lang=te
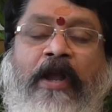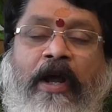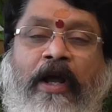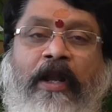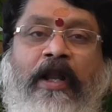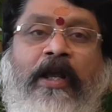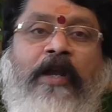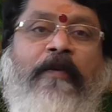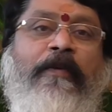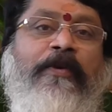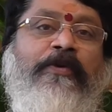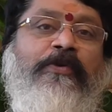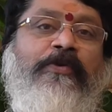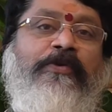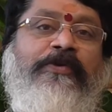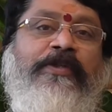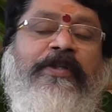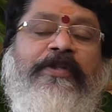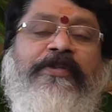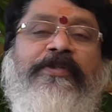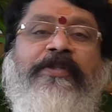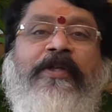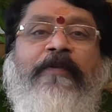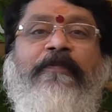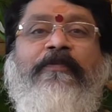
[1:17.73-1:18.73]
అలాగే మనం
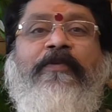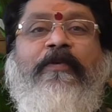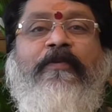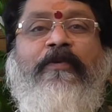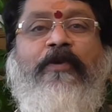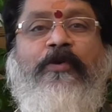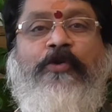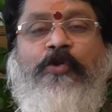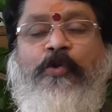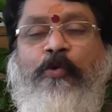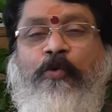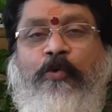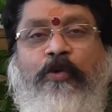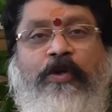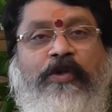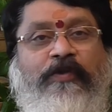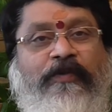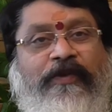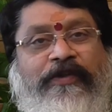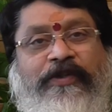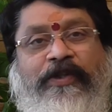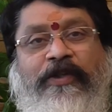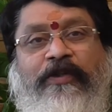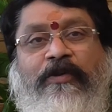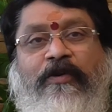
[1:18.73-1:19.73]
చూస్తే సప్తమంలో శుక్రుడు
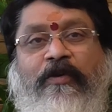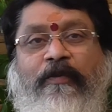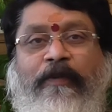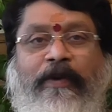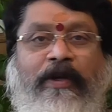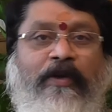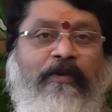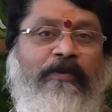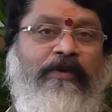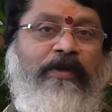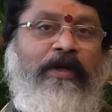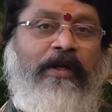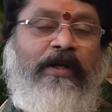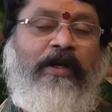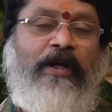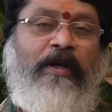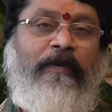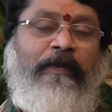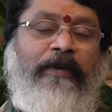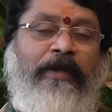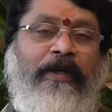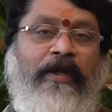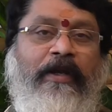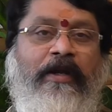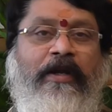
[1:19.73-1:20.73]
స్వచ్ఛతను బలం ఉన్నాడు
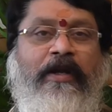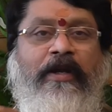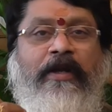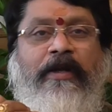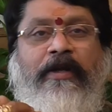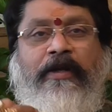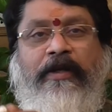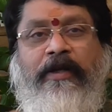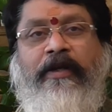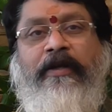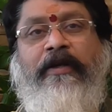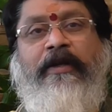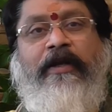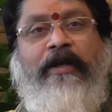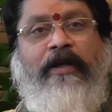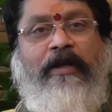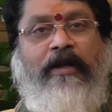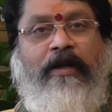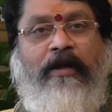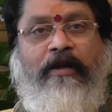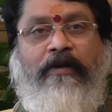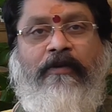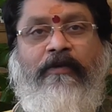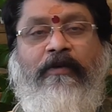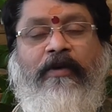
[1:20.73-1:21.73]
కాబట్టి ఇంటి
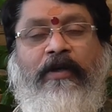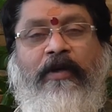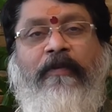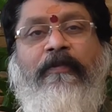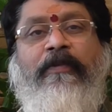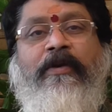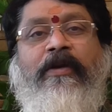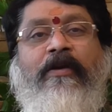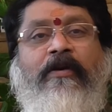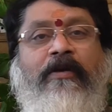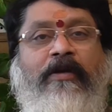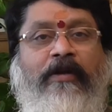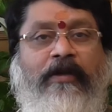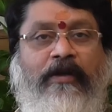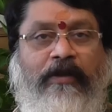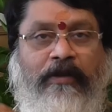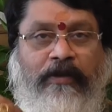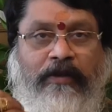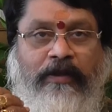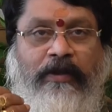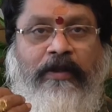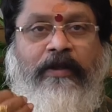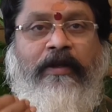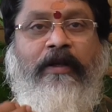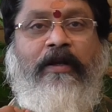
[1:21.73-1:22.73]
ఇల్లాలు అంటే మీ యొక్క
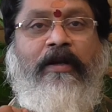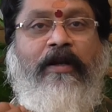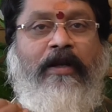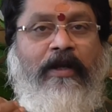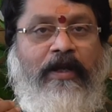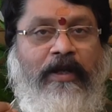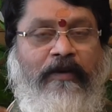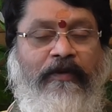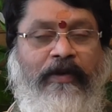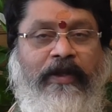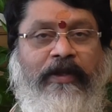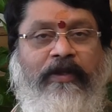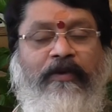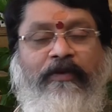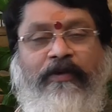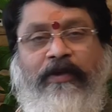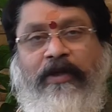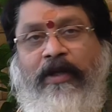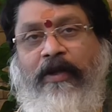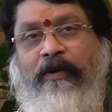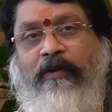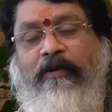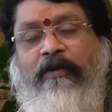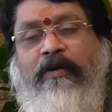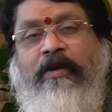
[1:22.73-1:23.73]
ఇంటి ఇల్లాలు ఎవరైతే
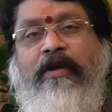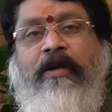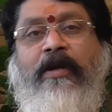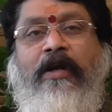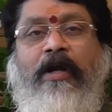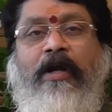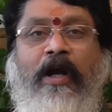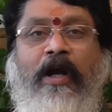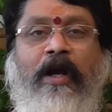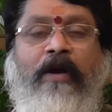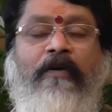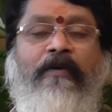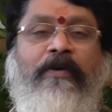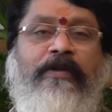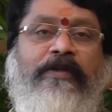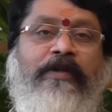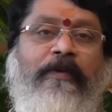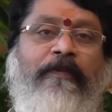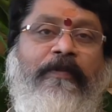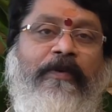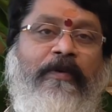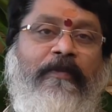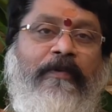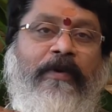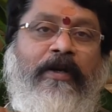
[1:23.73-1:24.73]
ఉన్నారో ఆవిడ
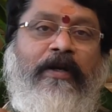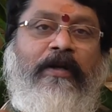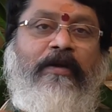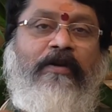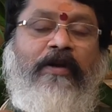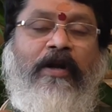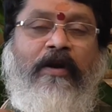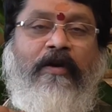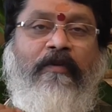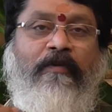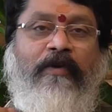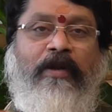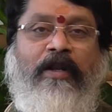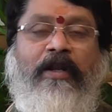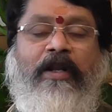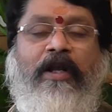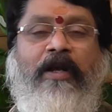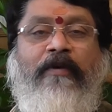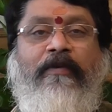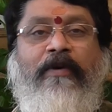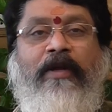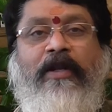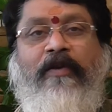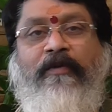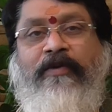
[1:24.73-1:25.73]
చెప్పిన మాటలు ఆవిడ వల్ల
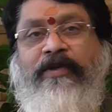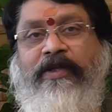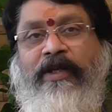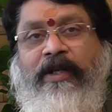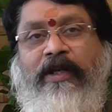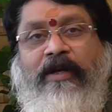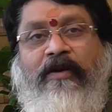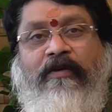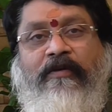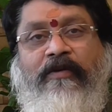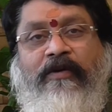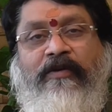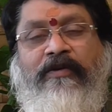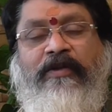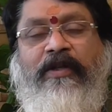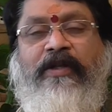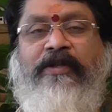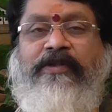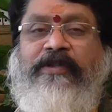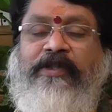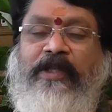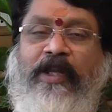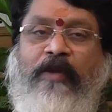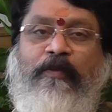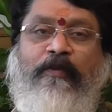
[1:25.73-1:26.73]
లాభాలు జరిగే ఉంటుంది
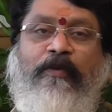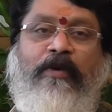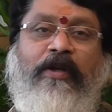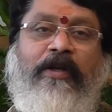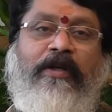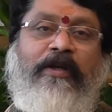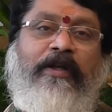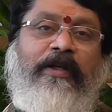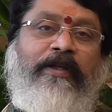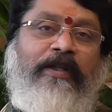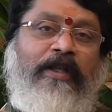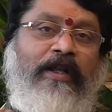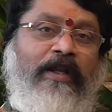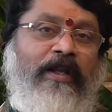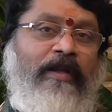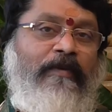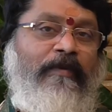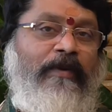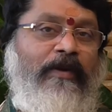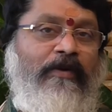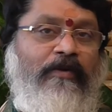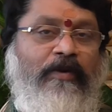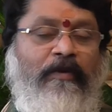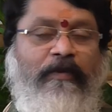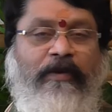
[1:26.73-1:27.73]
స్త్రీ మూలకంగా ధన
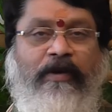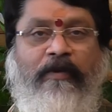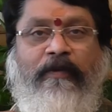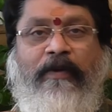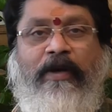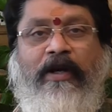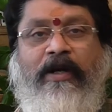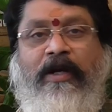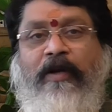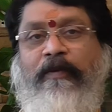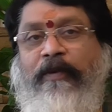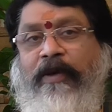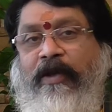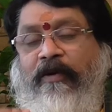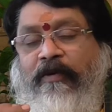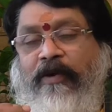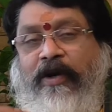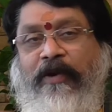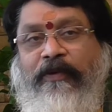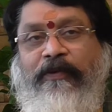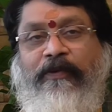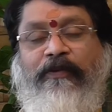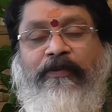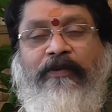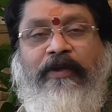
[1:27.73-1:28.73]
లాభాలు కూడా మీకు బాగా అందే
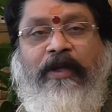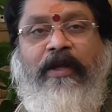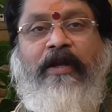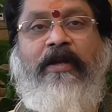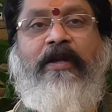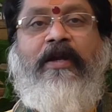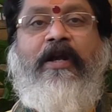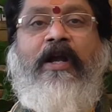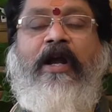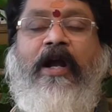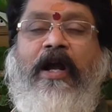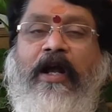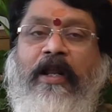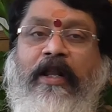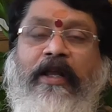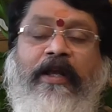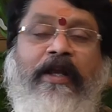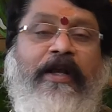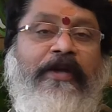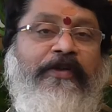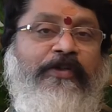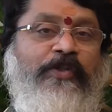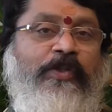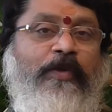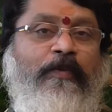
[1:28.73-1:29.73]
అవకాశం ఉంది అలాగే
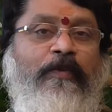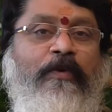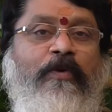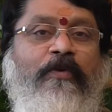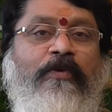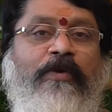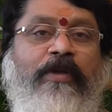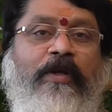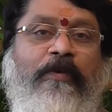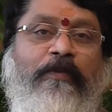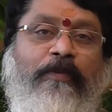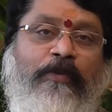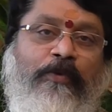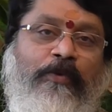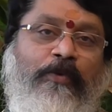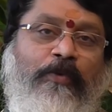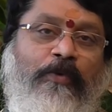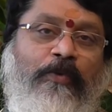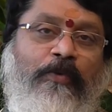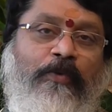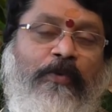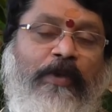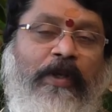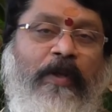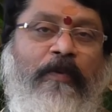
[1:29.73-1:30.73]
అష్టంలో ఉన్న
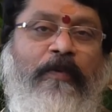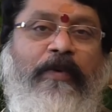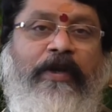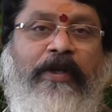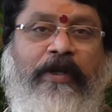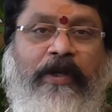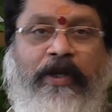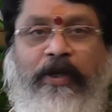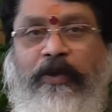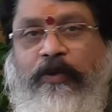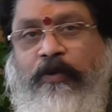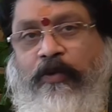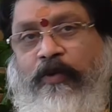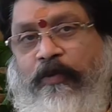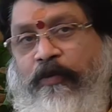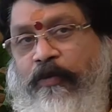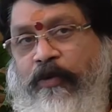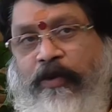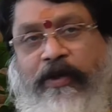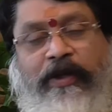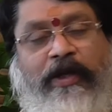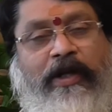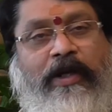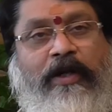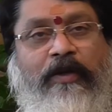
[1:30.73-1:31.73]
బుధుడు రవి కేతు
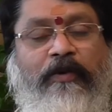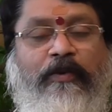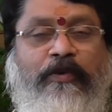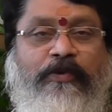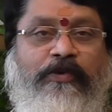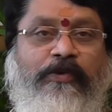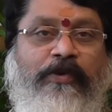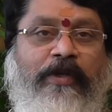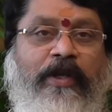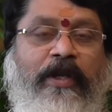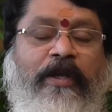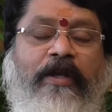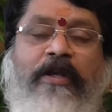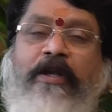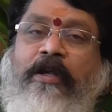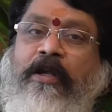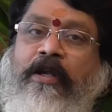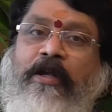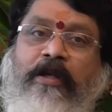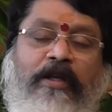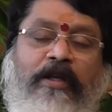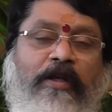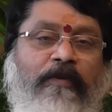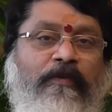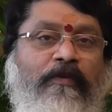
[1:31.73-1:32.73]
మూడు గ్రహాలు కూర్చున్నాయి
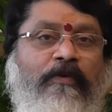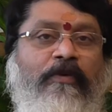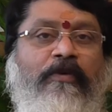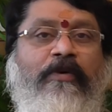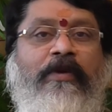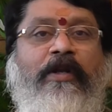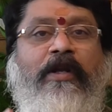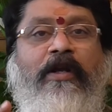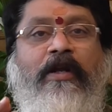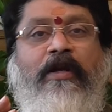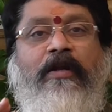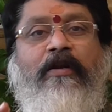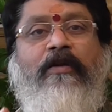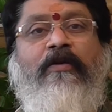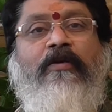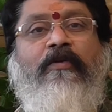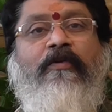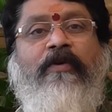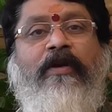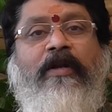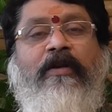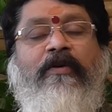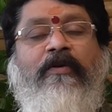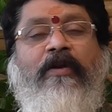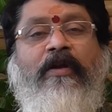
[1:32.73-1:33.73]
ఈ మూడు గ్రహాలలో
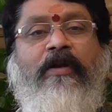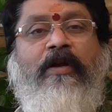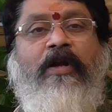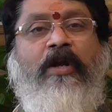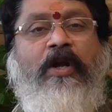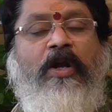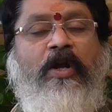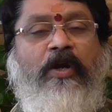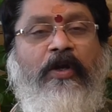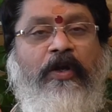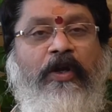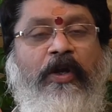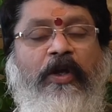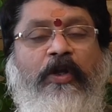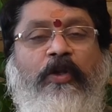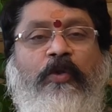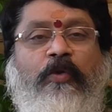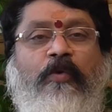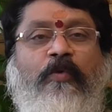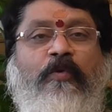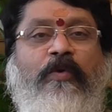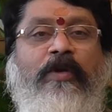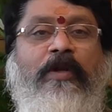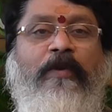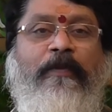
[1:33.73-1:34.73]
వాళ్ళని కూడా
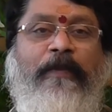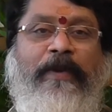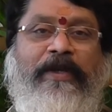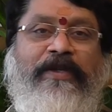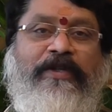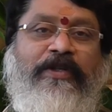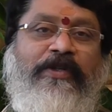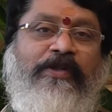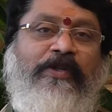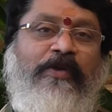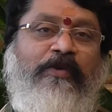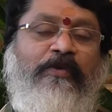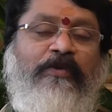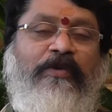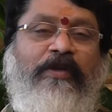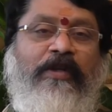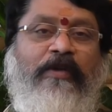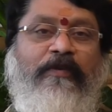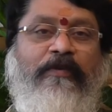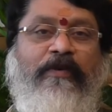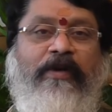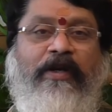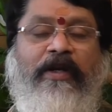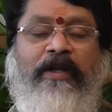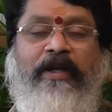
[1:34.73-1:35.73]
కేతువు వల్ల మంచి
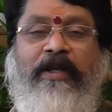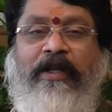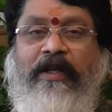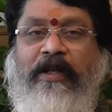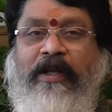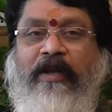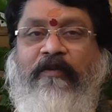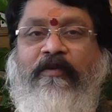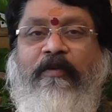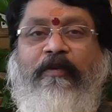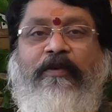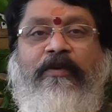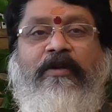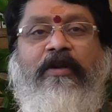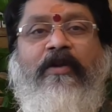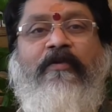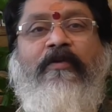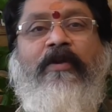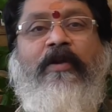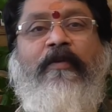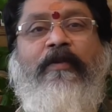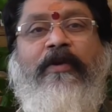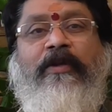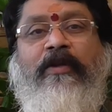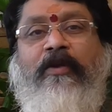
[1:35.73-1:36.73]
జరుగుతుందేమో కానీ రవి బుధుల
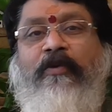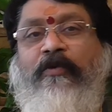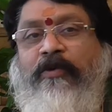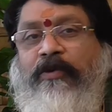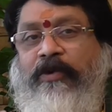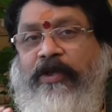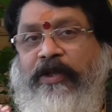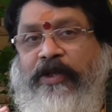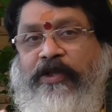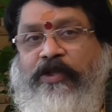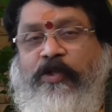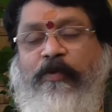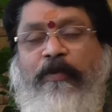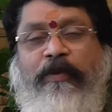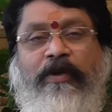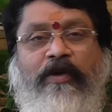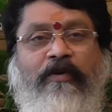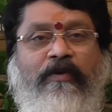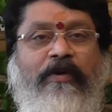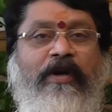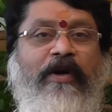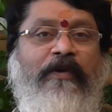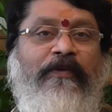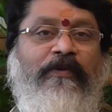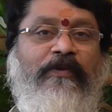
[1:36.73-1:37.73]
వల్ల మాత్రం కొంత నష్టపోయే
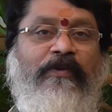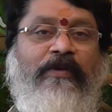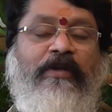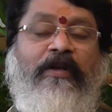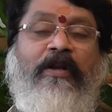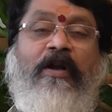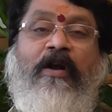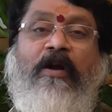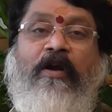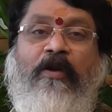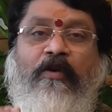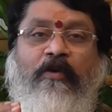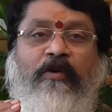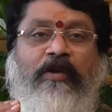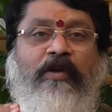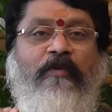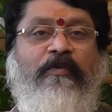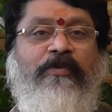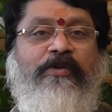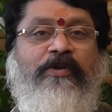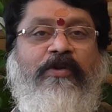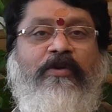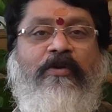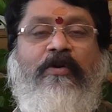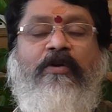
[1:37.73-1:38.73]
అవకాశం కూడా ఆరోగ్య
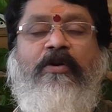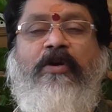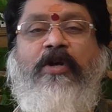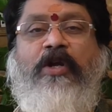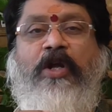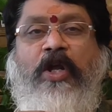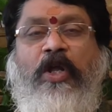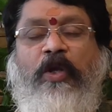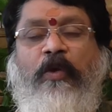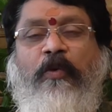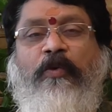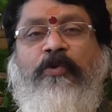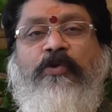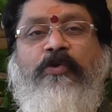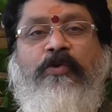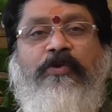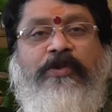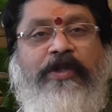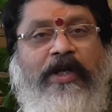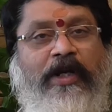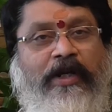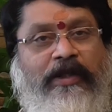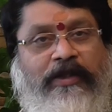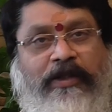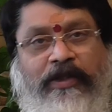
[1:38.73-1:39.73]
విషయంలో కొంచెం
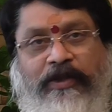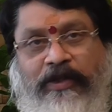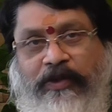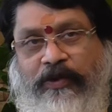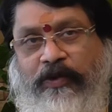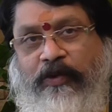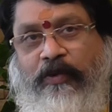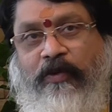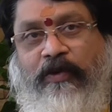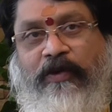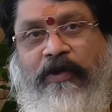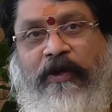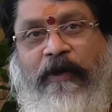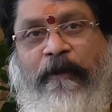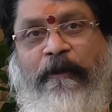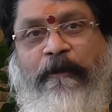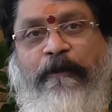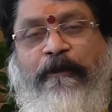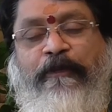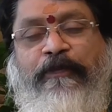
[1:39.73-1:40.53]
జాగ్రత్త తీసుకోండి